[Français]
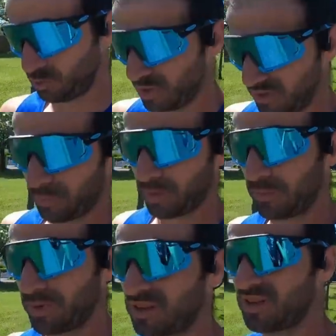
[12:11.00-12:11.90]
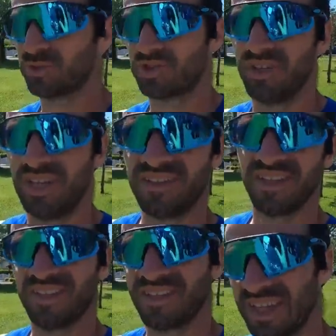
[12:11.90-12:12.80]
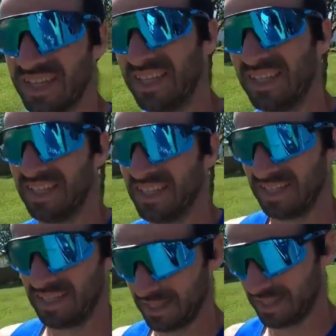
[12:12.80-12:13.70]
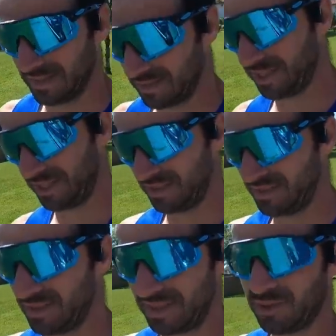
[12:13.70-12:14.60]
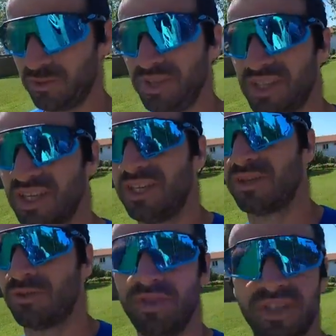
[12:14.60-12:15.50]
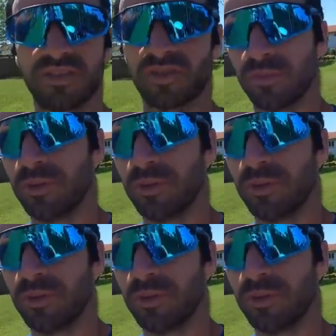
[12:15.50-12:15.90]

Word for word: Tous les après-midi, pratiquement, je fais la sieste. Ouais, c'est compliqué, compliqué en ce